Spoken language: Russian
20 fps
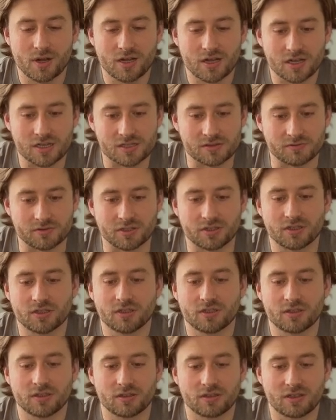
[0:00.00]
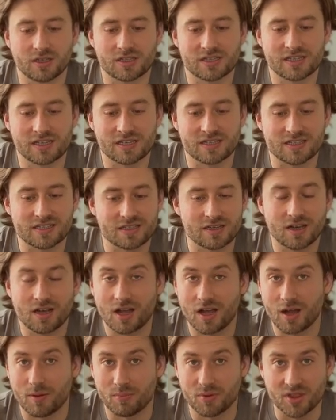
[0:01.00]
показывает, так сказать,
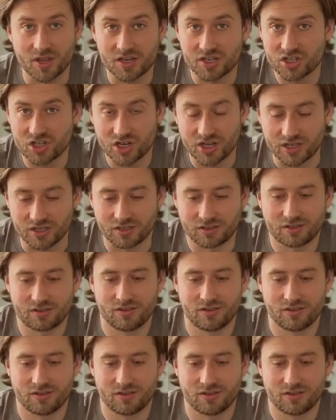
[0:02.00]
обнажает